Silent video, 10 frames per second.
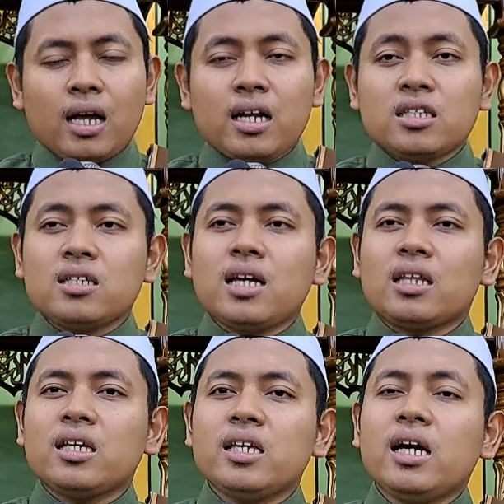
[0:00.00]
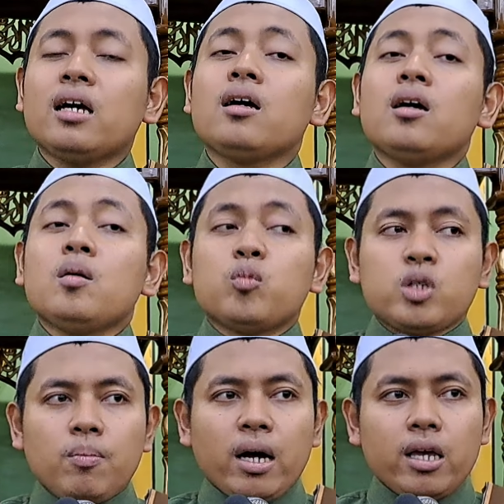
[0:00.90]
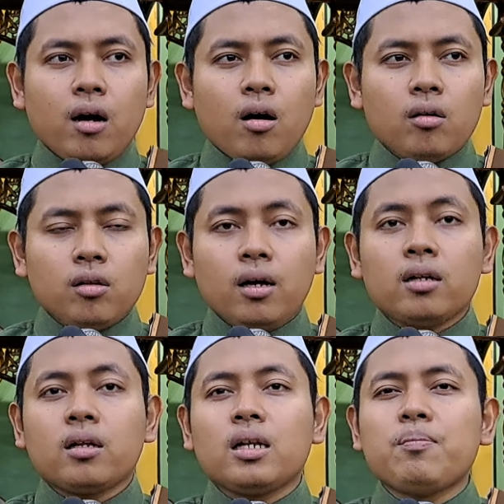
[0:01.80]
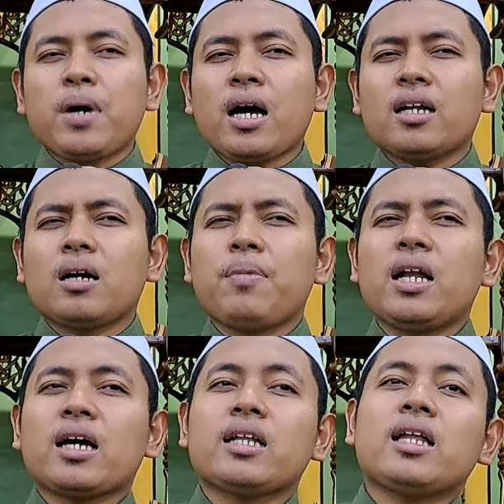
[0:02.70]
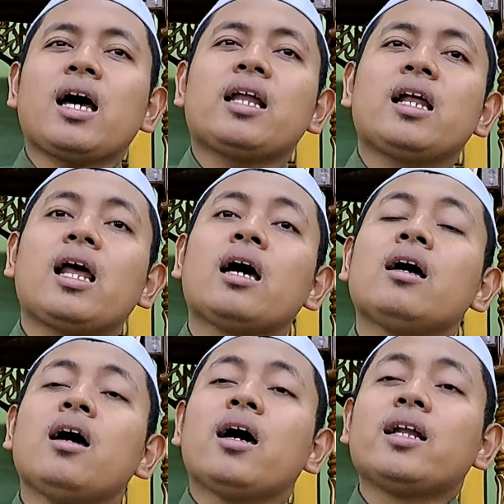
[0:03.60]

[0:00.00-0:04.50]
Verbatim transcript: Karena sejatinya musibah yang Allah limpahkan kepada kita adalah